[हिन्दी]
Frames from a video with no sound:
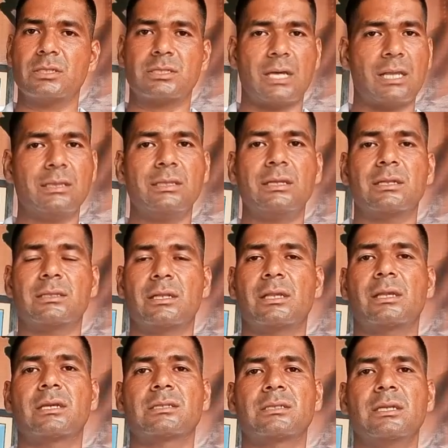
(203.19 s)
शानदार
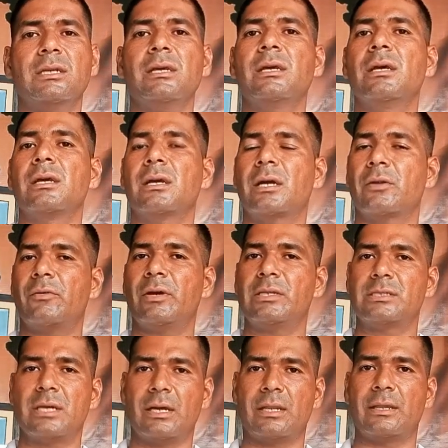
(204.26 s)
तरीके से करवाई
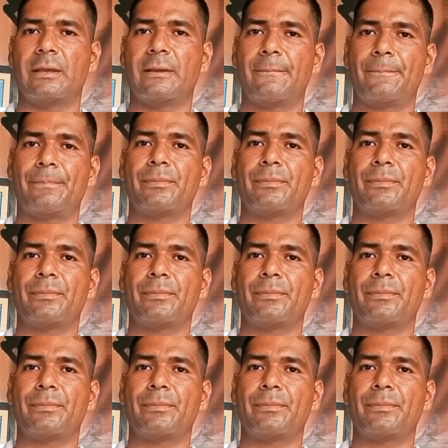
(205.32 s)
जा रही है